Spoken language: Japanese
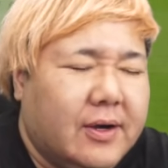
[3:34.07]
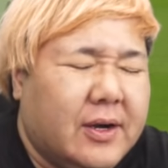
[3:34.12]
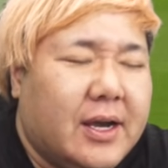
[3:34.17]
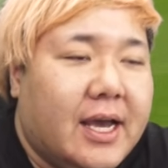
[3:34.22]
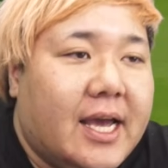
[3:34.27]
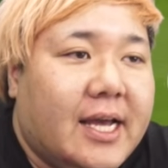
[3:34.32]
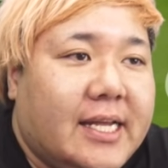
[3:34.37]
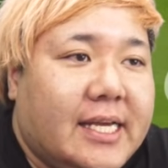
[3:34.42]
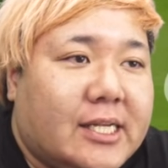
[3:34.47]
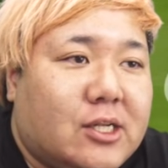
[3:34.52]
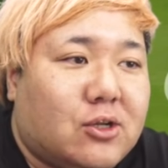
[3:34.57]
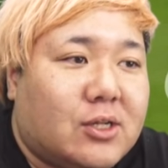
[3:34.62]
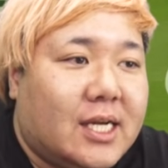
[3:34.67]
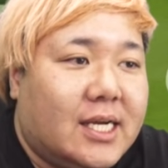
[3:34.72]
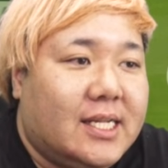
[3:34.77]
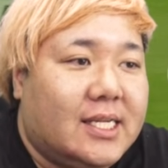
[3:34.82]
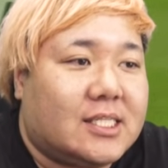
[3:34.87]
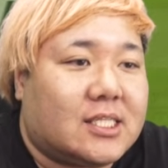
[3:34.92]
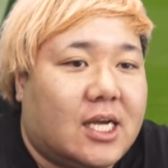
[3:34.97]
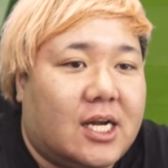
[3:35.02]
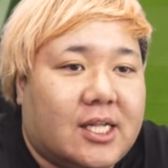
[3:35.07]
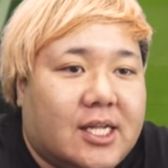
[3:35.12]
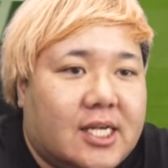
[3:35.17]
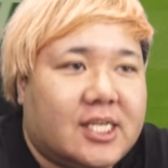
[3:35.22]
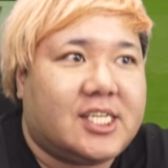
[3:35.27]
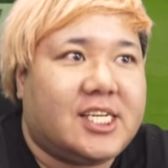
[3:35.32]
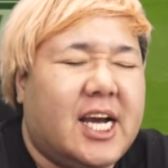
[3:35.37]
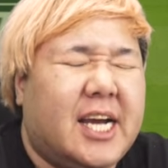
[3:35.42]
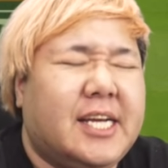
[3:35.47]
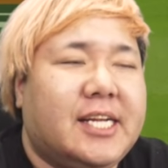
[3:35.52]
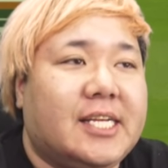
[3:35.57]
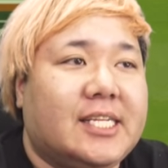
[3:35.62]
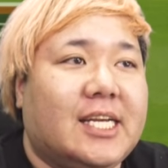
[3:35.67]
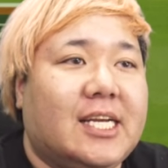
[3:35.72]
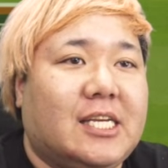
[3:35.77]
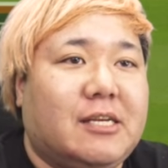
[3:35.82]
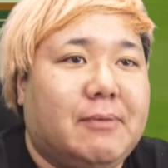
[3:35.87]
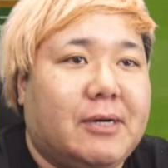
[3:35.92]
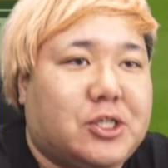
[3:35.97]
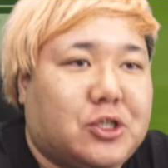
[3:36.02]
うんエリート隊ですからね気合入れてい
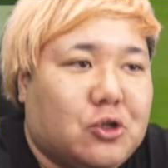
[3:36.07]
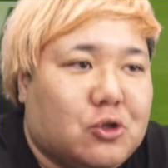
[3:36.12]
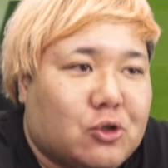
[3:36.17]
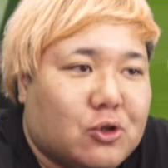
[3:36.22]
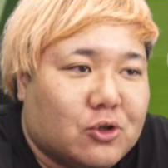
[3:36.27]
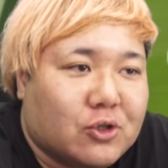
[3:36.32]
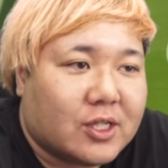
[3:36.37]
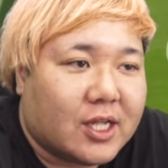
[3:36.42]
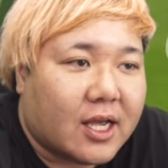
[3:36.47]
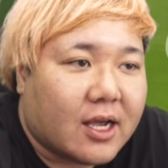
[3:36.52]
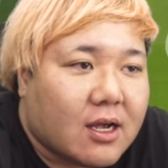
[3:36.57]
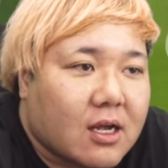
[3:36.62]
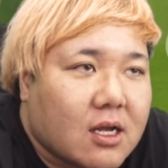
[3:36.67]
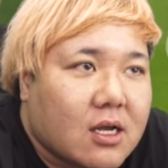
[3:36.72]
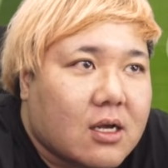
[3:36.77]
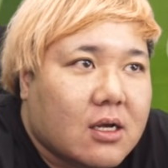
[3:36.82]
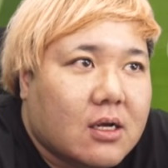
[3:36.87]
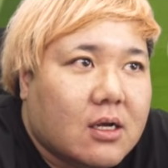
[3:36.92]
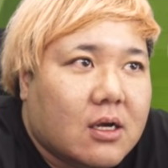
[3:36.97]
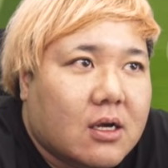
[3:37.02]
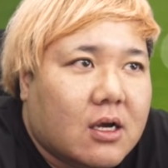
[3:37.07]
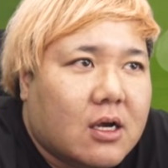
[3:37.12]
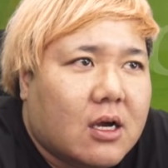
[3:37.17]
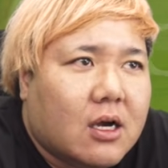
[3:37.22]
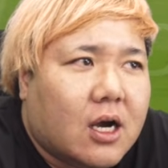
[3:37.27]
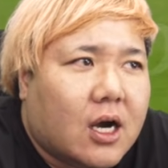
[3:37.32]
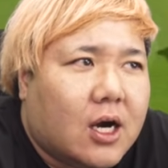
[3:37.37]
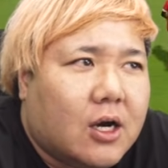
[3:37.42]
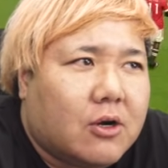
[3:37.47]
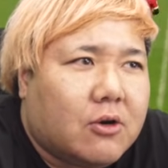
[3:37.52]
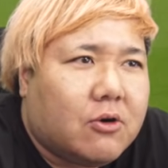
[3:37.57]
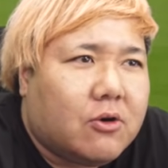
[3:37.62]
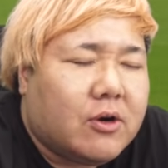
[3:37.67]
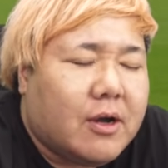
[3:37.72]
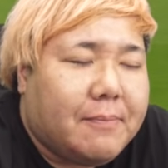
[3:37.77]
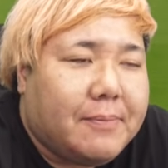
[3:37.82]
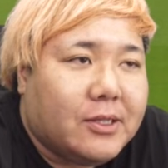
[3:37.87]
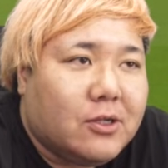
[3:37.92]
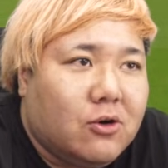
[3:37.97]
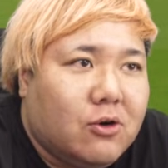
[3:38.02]
きましょうあの
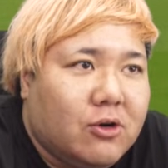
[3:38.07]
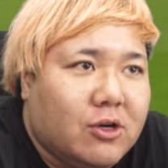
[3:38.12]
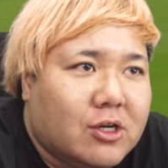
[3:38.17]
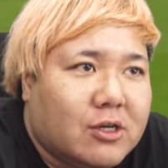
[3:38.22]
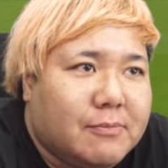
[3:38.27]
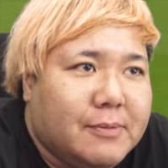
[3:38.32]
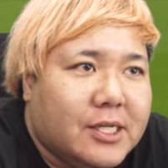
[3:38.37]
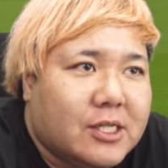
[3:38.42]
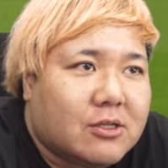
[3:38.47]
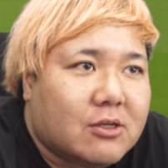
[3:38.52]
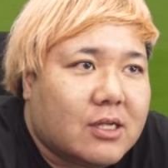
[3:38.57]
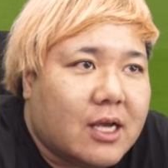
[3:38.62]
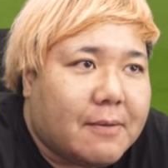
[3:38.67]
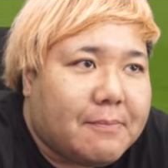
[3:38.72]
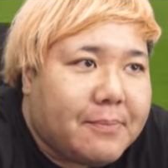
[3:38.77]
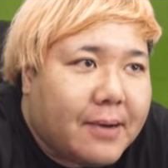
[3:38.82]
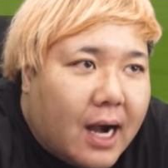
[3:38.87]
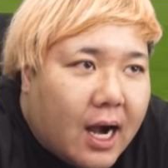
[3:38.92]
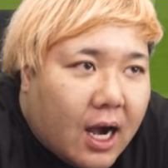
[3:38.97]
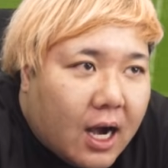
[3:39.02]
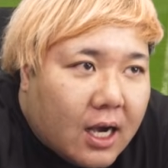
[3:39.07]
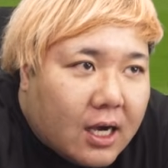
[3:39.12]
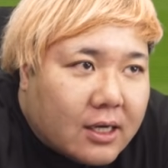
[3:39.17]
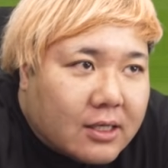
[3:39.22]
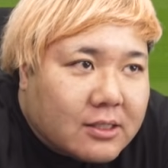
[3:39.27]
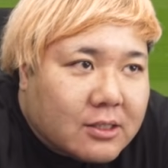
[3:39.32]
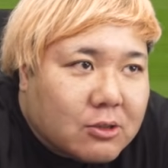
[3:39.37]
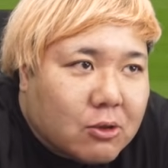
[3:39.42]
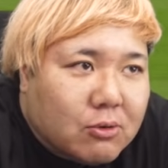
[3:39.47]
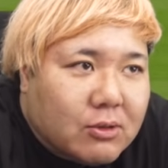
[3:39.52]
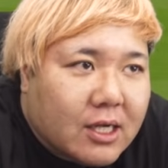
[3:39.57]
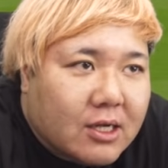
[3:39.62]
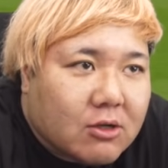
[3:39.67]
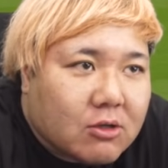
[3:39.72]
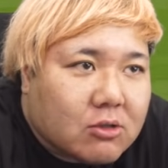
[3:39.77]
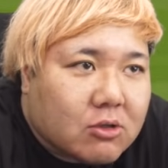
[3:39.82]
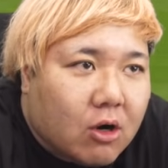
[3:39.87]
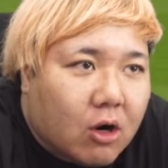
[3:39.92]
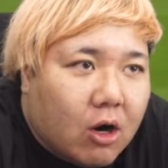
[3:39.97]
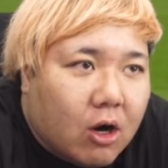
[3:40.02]
やっぱ能力見るとねやっぱどうなの
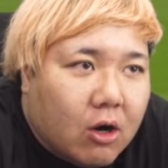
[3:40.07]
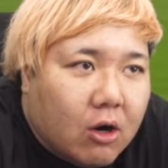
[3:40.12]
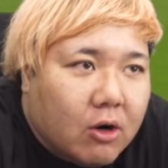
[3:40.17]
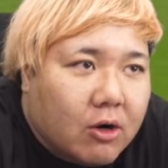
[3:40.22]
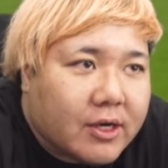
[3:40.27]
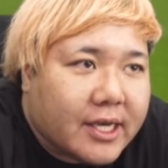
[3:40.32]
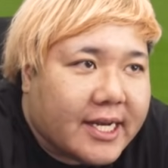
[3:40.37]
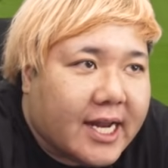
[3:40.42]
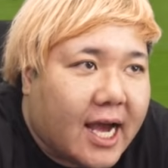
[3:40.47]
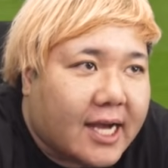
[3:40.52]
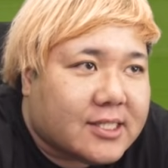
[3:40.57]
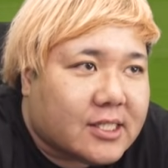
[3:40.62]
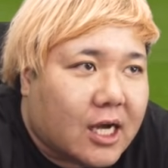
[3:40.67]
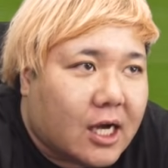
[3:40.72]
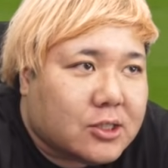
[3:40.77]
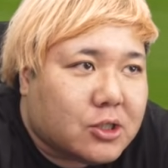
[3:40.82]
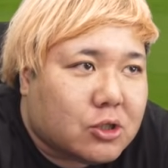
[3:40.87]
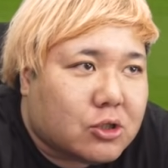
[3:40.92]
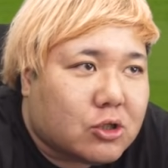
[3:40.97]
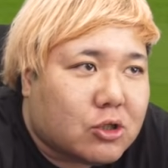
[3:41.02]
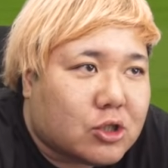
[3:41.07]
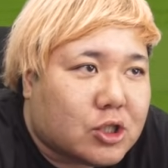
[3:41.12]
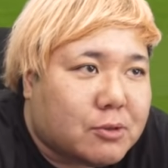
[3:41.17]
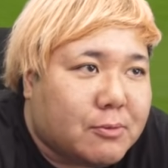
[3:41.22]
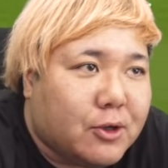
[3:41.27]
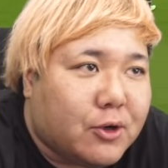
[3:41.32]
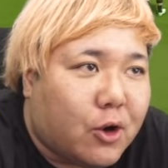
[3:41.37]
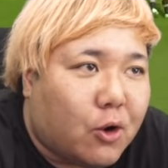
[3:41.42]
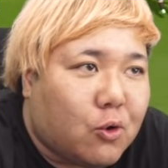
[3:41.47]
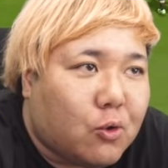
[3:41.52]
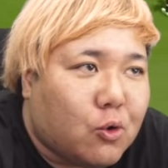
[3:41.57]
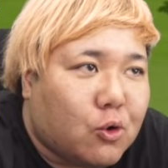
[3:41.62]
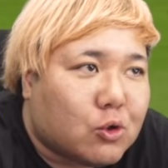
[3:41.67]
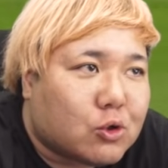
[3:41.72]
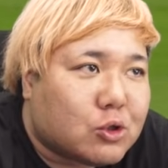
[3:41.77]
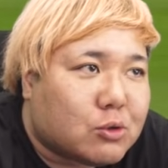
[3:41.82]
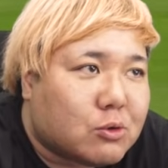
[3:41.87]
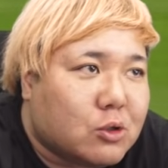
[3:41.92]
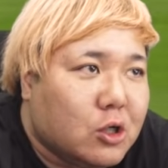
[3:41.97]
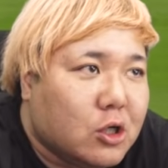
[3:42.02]
と動けイいあちょちょ閉めろおお
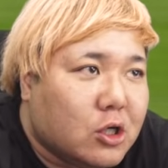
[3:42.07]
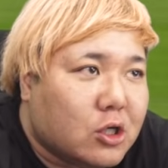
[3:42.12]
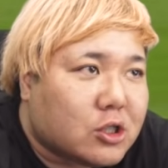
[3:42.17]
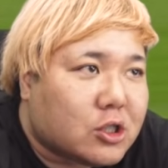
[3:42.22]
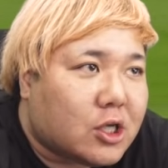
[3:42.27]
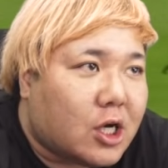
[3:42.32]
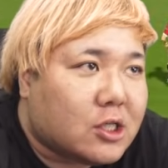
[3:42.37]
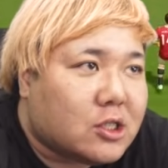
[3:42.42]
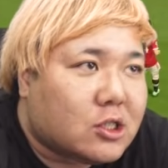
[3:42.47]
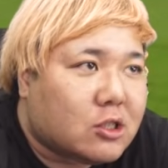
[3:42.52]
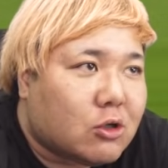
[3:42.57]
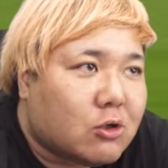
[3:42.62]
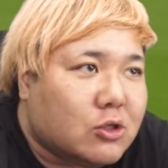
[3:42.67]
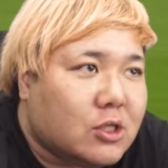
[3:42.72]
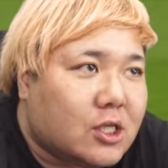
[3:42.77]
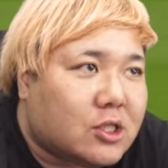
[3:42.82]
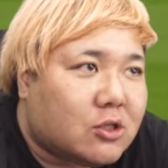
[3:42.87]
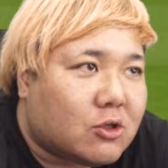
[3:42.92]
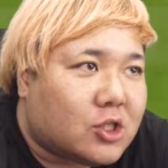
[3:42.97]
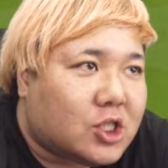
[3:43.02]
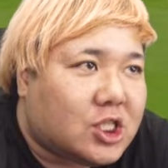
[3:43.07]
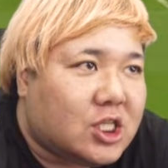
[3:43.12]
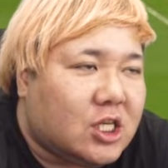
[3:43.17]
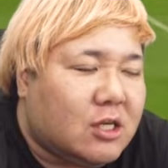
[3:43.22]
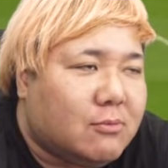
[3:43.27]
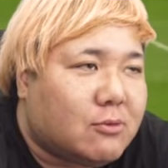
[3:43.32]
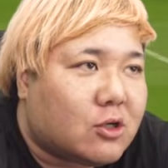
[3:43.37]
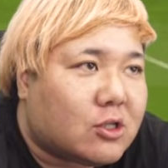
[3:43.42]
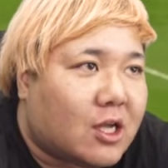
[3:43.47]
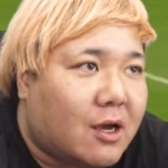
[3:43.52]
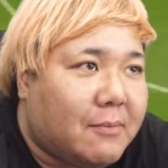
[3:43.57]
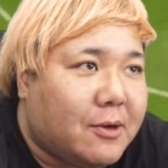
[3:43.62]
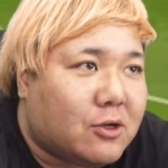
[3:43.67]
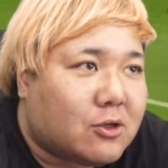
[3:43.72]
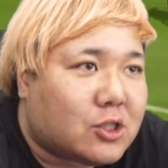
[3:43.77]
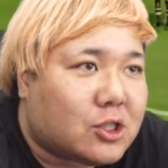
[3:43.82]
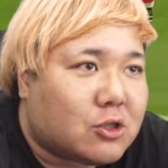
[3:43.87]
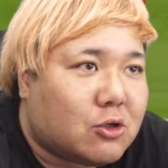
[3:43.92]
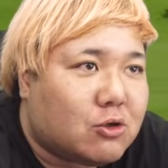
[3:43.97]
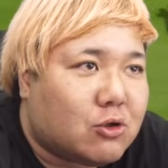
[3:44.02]
早速ですよチームのための
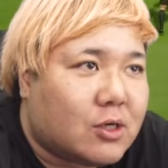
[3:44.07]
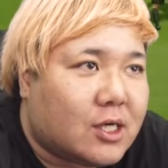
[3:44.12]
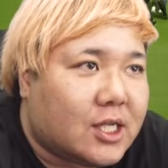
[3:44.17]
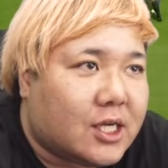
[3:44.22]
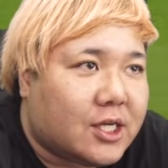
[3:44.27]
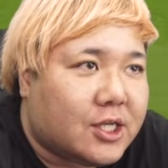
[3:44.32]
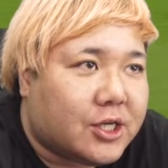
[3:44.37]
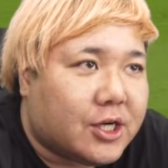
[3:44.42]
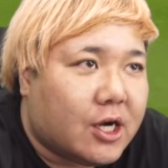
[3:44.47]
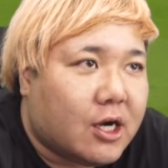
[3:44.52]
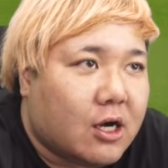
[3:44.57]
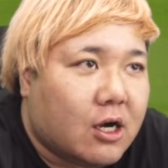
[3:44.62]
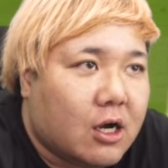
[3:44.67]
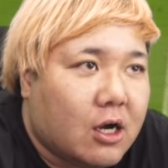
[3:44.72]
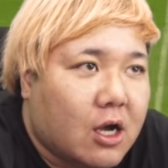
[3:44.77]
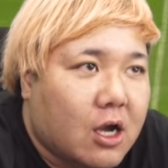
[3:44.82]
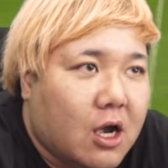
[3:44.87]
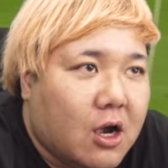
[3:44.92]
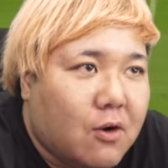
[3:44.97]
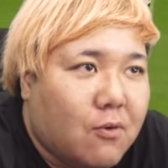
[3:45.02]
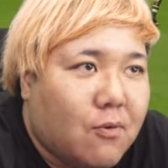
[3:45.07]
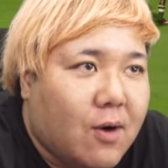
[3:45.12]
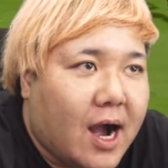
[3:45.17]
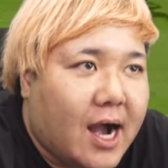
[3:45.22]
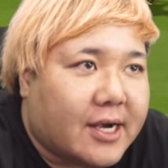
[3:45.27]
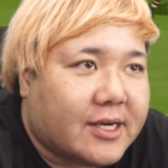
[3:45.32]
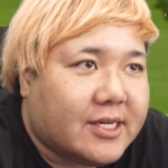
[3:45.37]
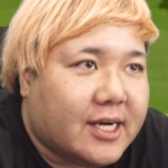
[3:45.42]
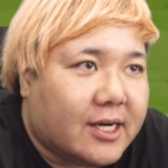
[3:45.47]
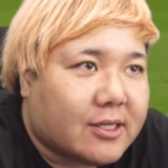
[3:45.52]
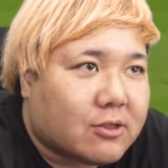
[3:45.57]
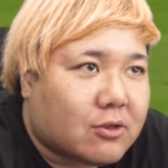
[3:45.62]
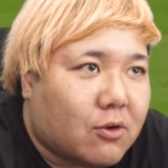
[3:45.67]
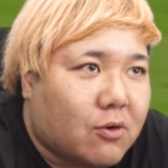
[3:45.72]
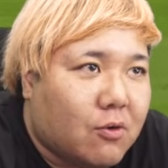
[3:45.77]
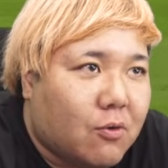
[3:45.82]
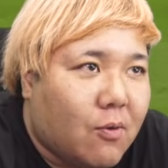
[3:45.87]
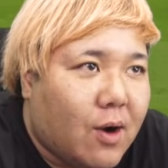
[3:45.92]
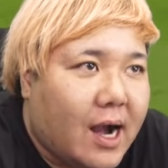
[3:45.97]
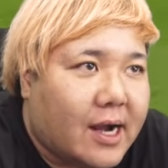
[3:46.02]
仕事ができる
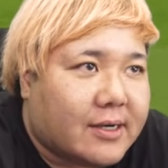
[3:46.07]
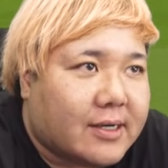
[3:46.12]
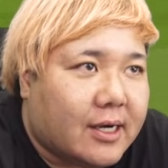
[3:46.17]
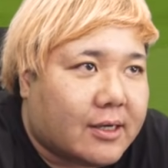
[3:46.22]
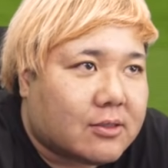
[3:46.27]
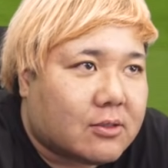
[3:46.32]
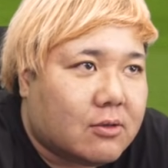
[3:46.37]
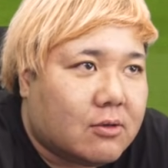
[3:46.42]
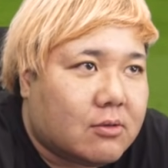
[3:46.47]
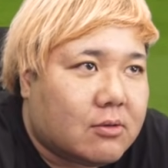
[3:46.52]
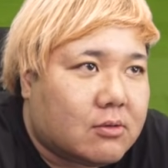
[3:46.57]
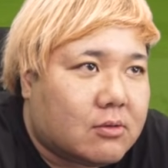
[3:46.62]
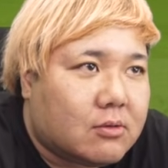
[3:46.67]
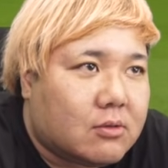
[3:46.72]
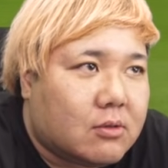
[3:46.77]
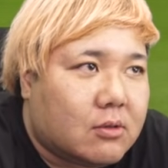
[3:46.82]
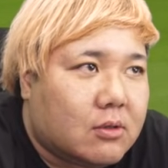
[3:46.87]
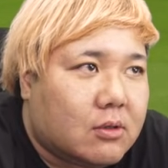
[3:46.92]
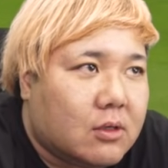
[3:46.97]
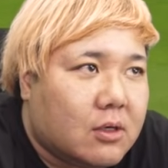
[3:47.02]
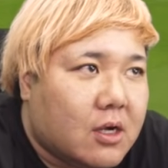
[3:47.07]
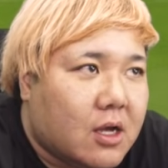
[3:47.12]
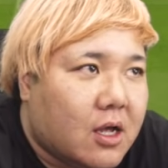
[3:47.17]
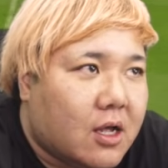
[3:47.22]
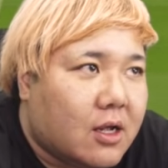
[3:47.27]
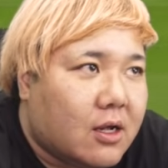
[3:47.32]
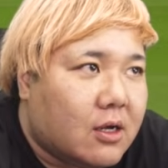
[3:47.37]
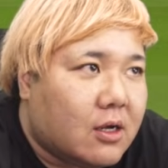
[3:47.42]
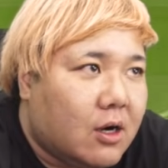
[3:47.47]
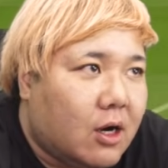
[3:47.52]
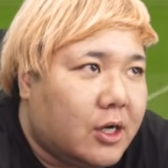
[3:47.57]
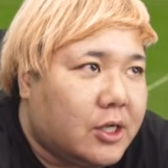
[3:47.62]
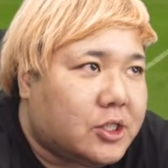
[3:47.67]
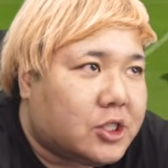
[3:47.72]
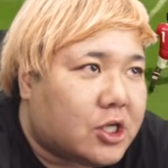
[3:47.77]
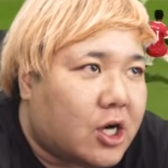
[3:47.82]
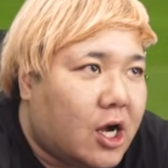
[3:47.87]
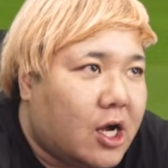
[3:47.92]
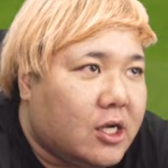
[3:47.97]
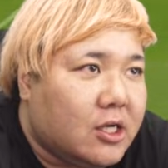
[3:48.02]
ワークアウトワークアウトあいい
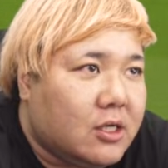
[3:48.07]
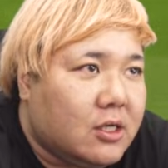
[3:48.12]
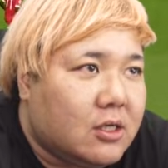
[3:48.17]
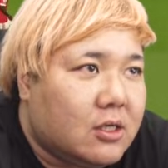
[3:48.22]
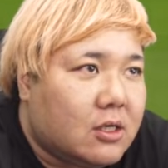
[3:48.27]
じゃん